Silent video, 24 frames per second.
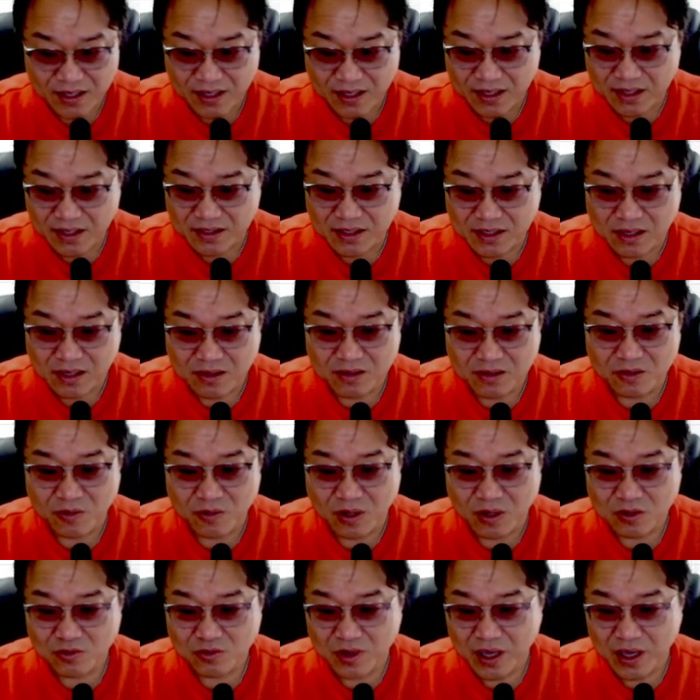자, 그런
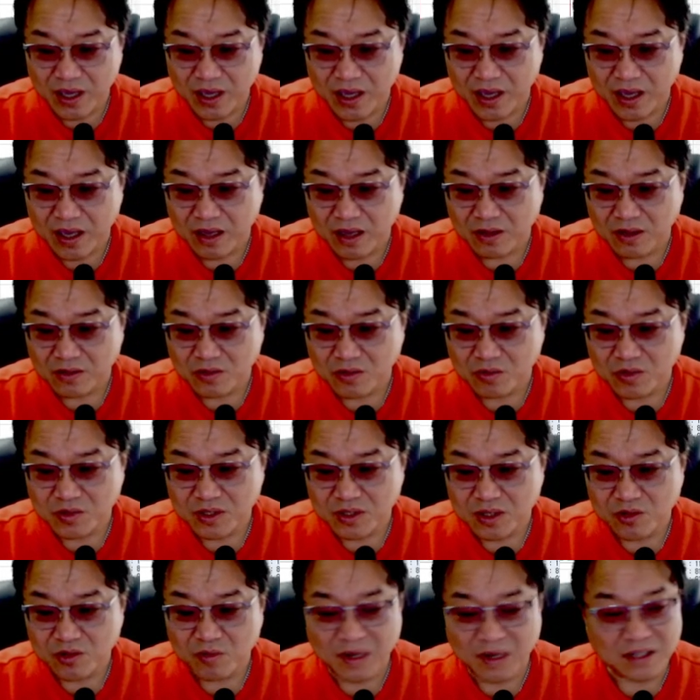와중에 좀
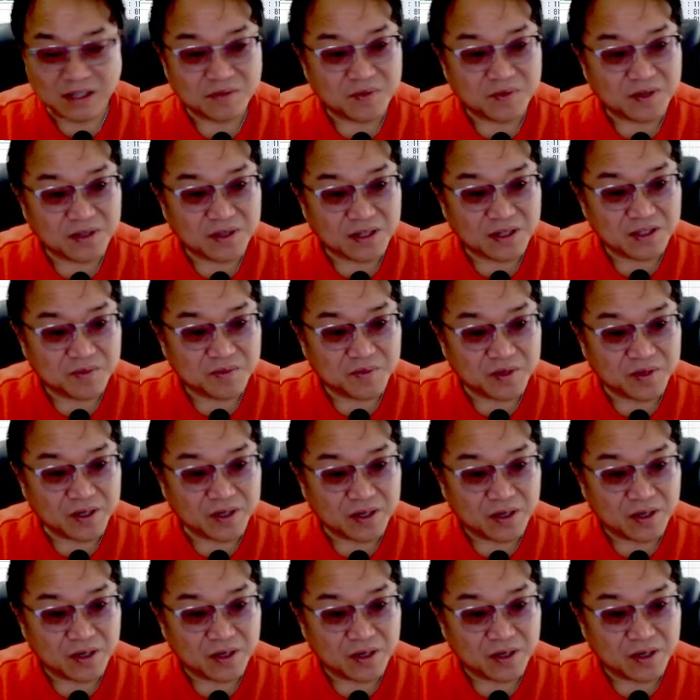전에도 말씀드렸다시피